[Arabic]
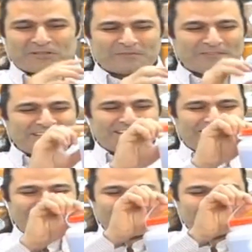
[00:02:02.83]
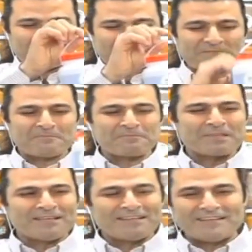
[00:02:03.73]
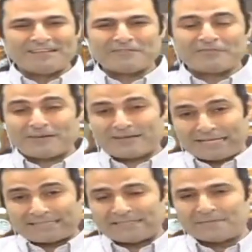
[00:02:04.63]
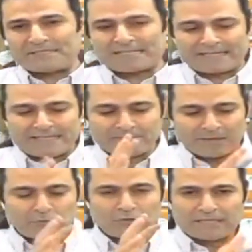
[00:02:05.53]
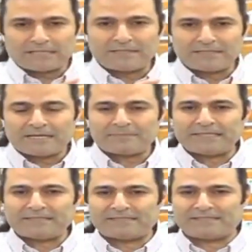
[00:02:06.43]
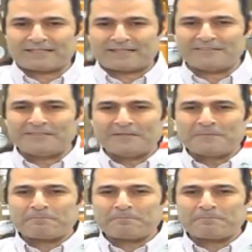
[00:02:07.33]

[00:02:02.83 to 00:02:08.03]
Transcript: فوق عملناها هذيك المره آه، بيعملوه مع سكر ومزهر كمان وليمون حامض